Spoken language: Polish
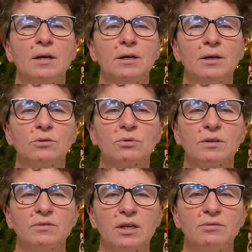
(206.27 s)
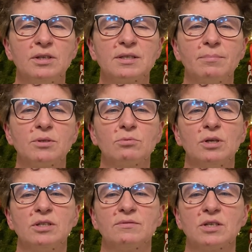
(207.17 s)
y, które w tej chwili
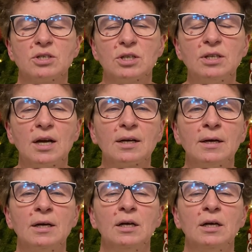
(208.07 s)
zapisujecie w zeszytach,